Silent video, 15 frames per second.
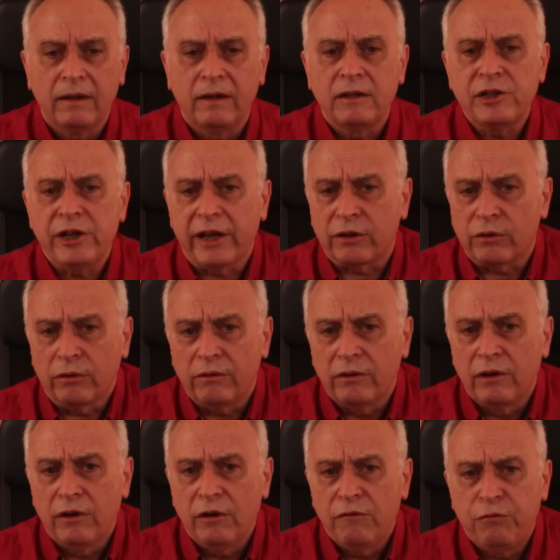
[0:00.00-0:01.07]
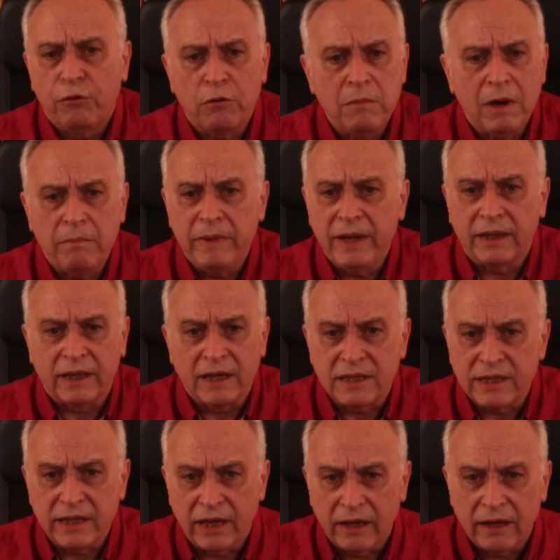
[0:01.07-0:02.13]
Certo, formalmente
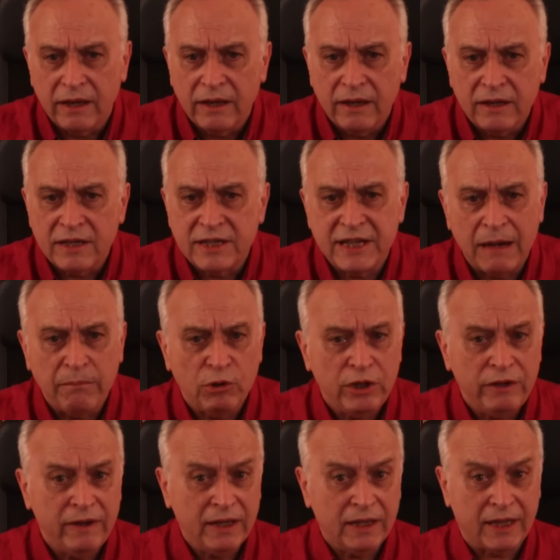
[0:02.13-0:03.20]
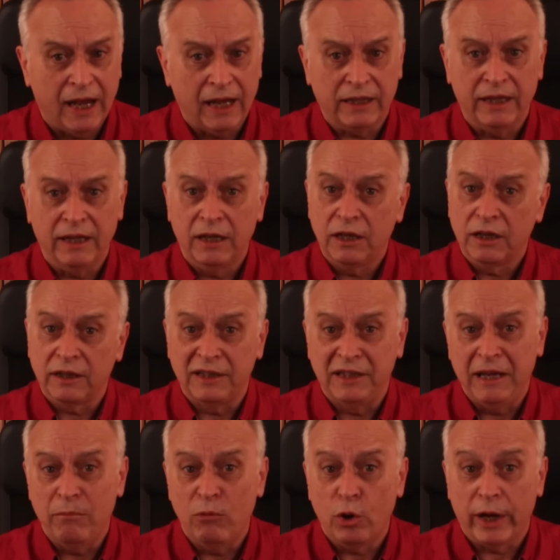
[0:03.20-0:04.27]
sì, siamo diventati
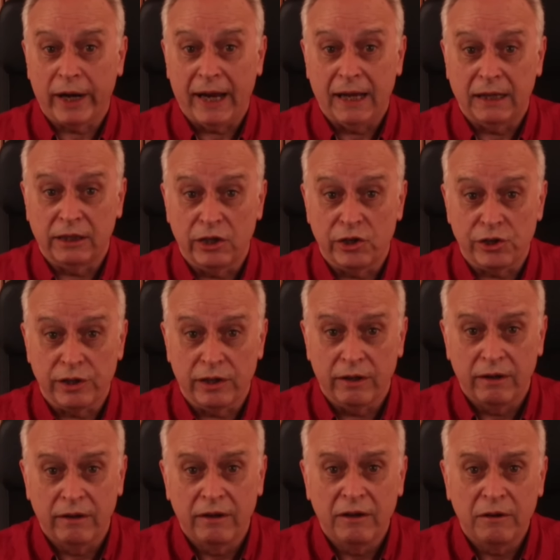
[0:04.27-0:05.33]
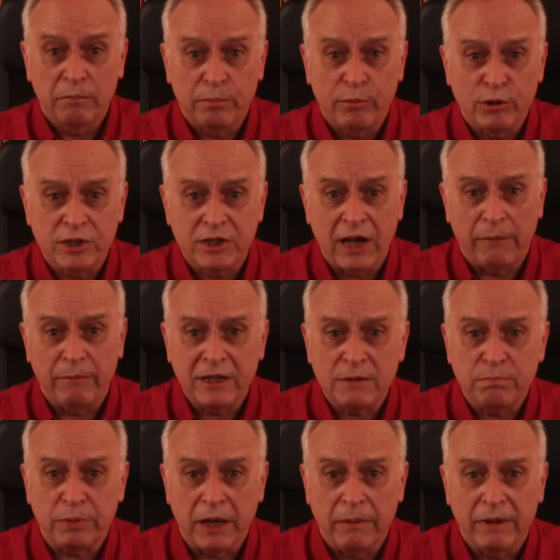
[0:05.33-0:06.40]
democratici possiamo
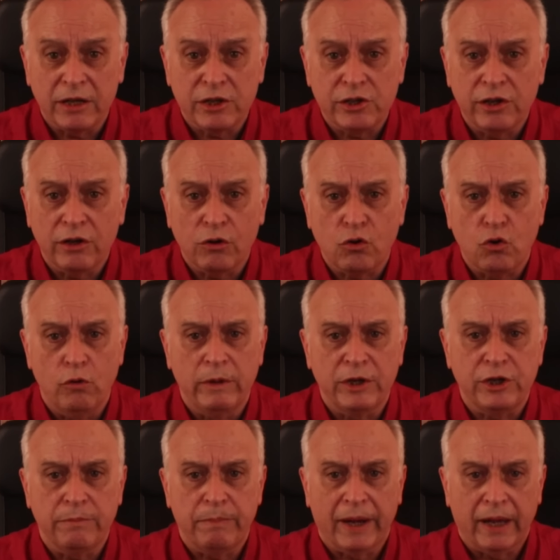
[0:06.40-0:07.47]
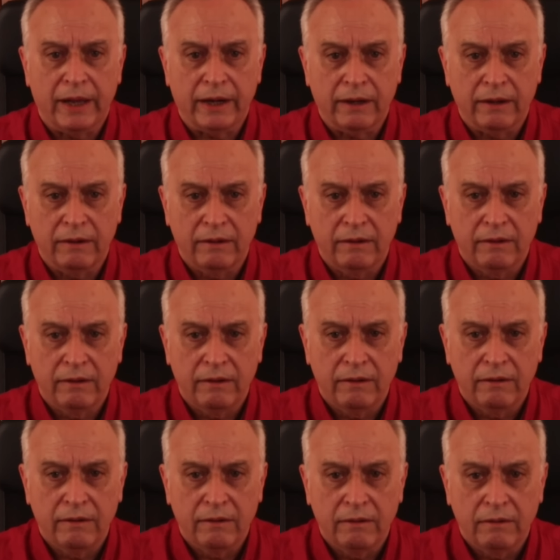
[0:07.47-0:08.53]
esprimerci come ci pare.
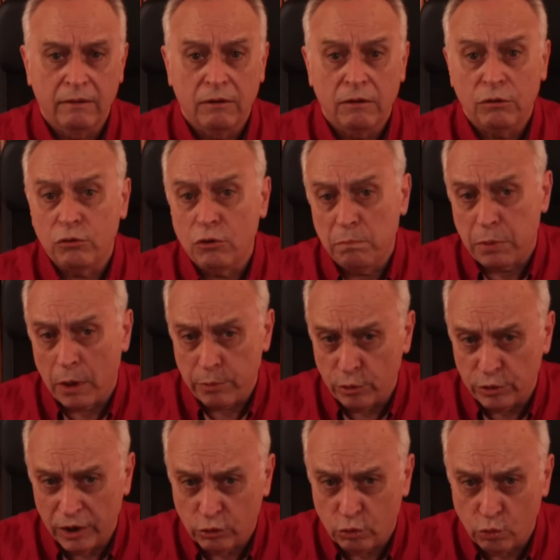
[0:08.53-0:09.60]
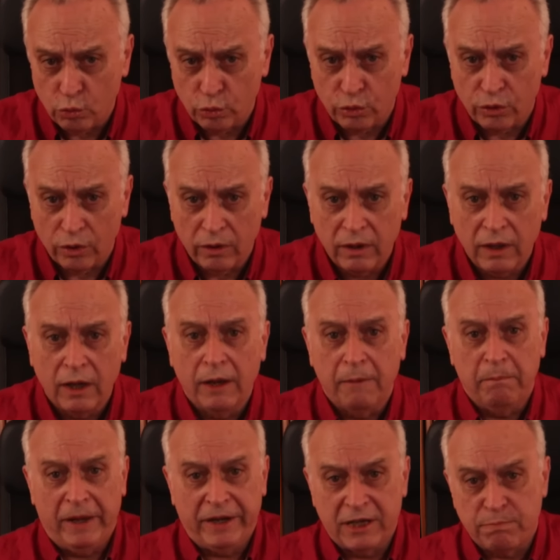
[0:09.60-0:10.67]
Non proprio del tutto,
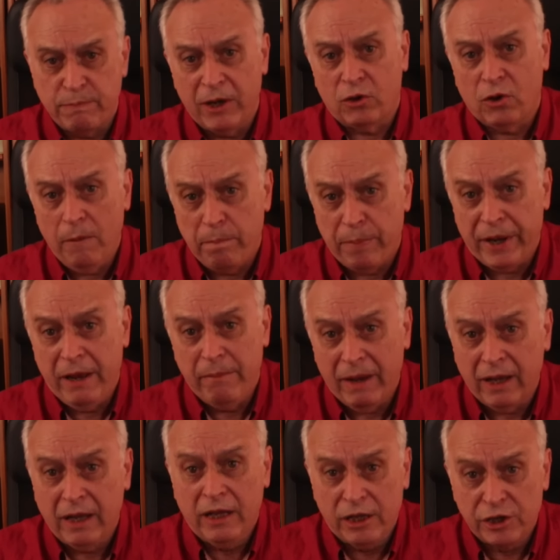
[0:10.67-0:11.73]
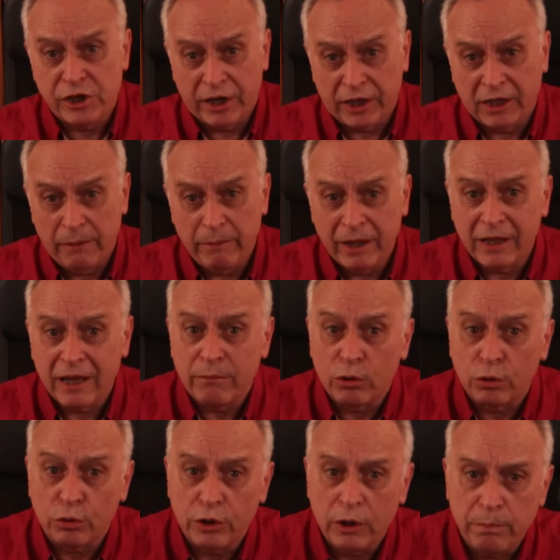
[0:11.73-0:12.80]
ma rispetto a prima certamente
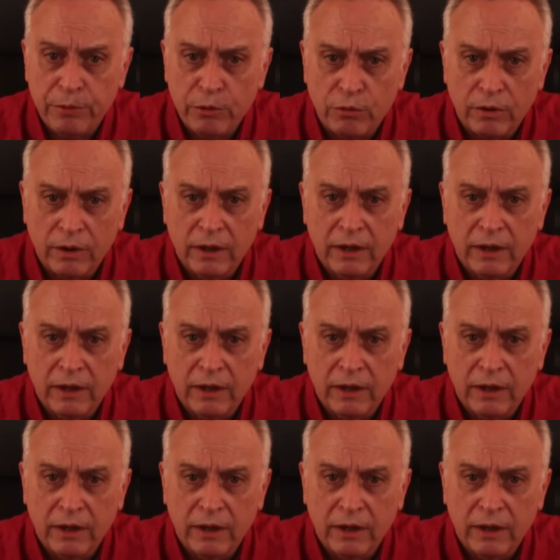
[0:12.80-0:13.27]
molto di più.